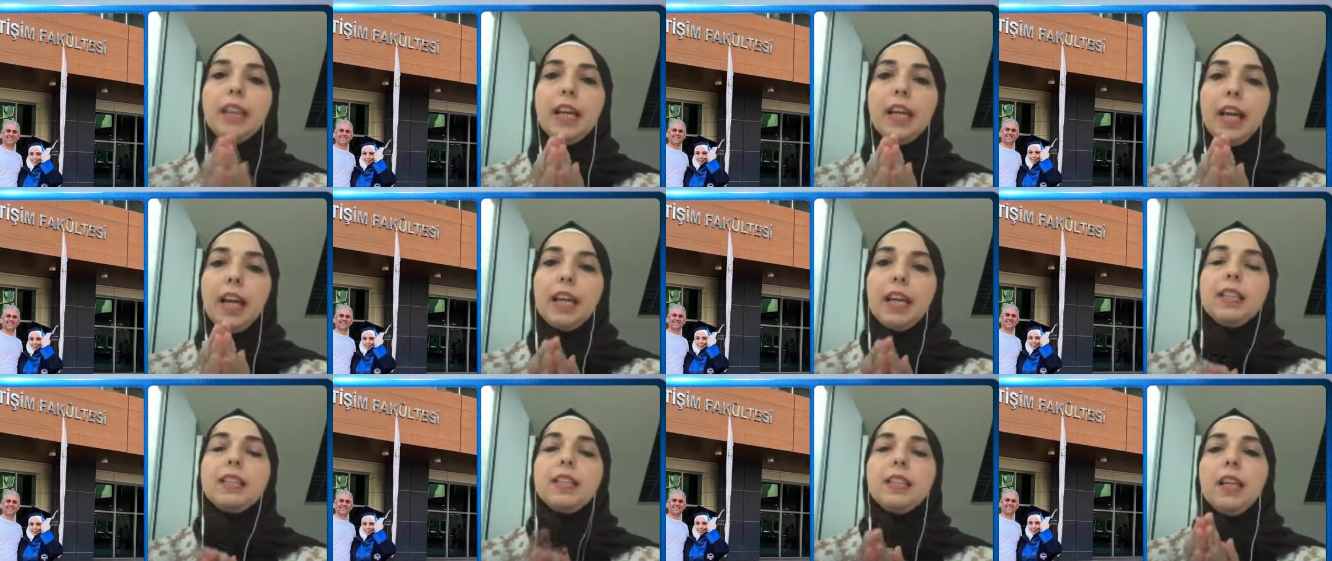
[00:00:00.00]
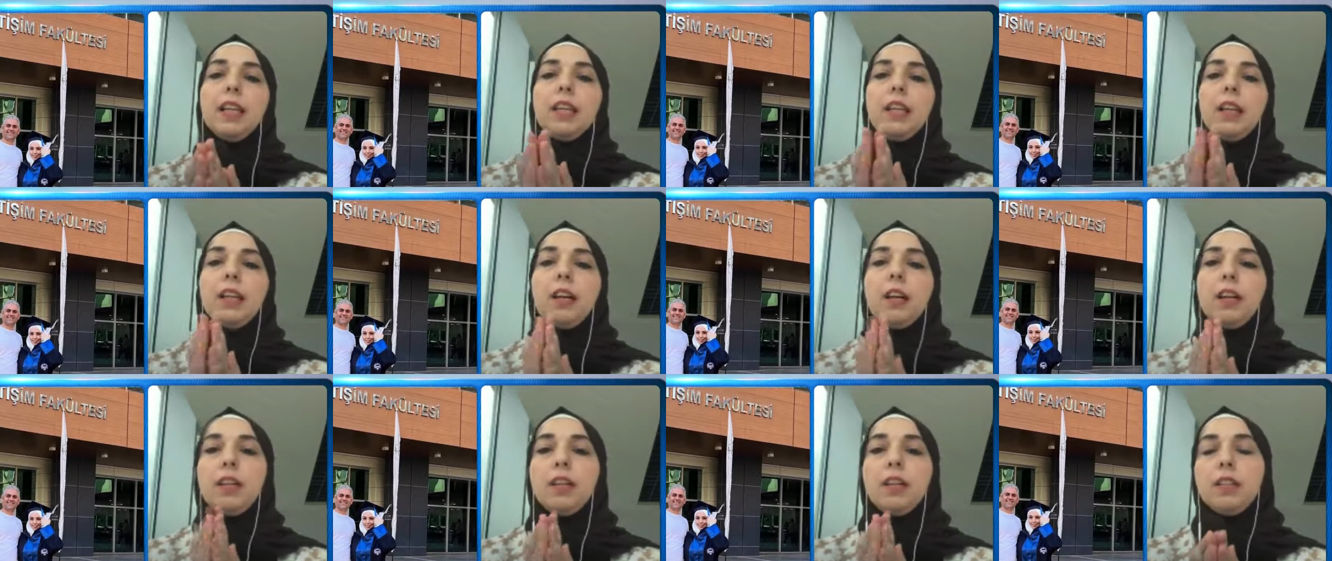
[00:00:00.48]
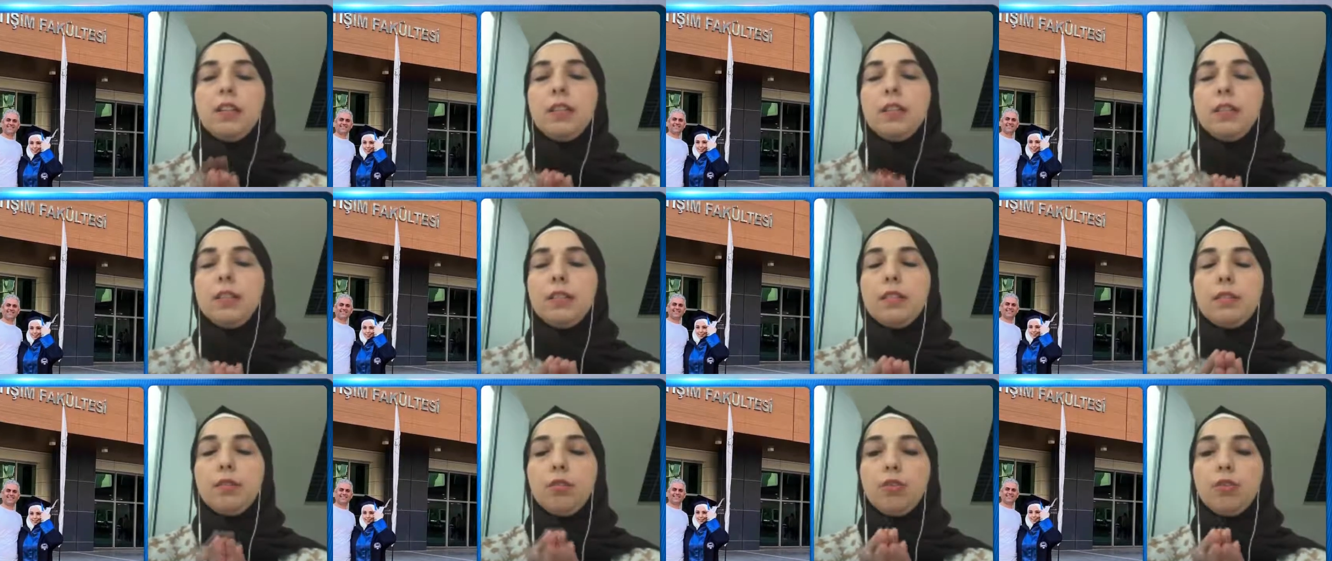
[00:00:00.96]
اللي اخذت هلا
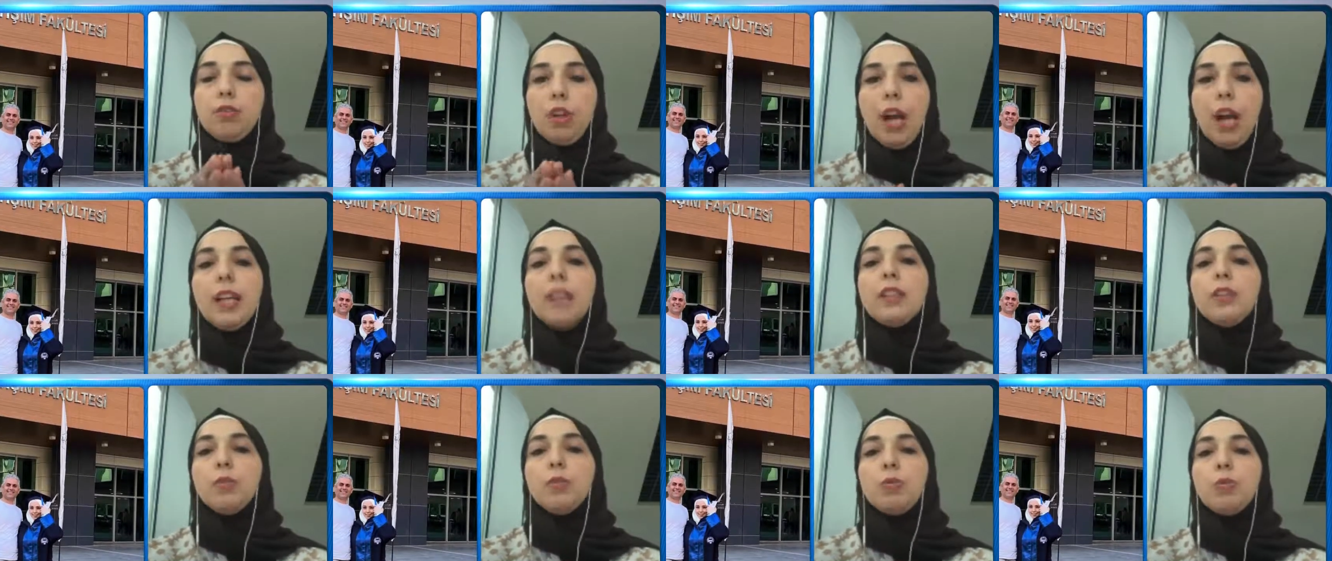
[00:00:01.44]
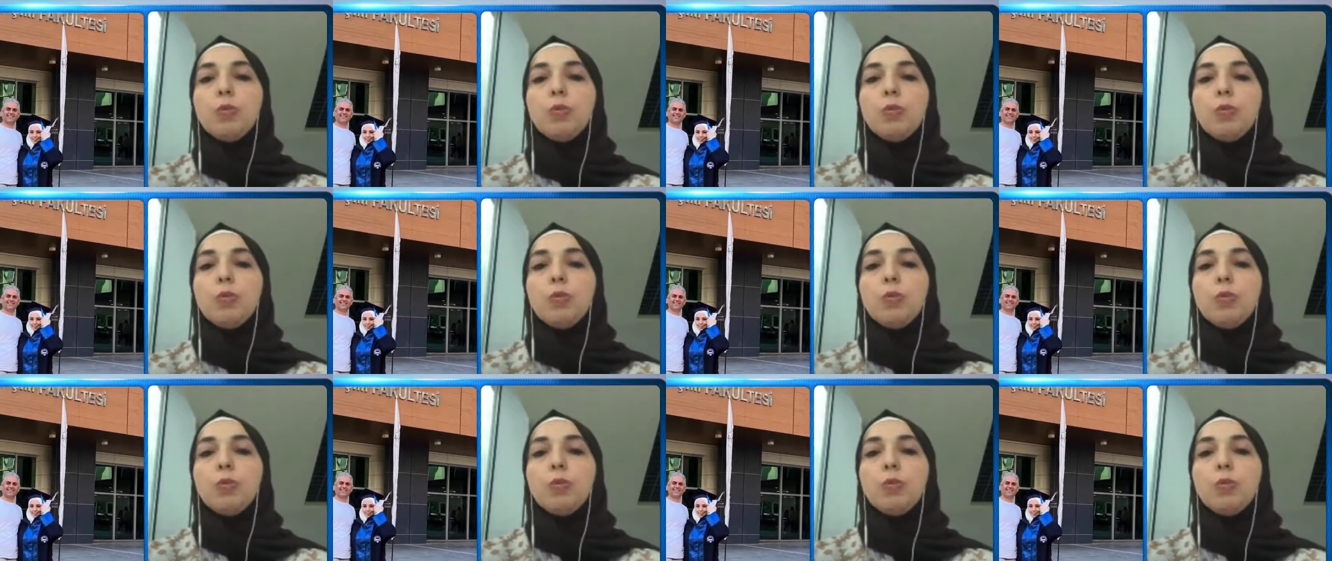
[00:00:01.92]
آه، شهاده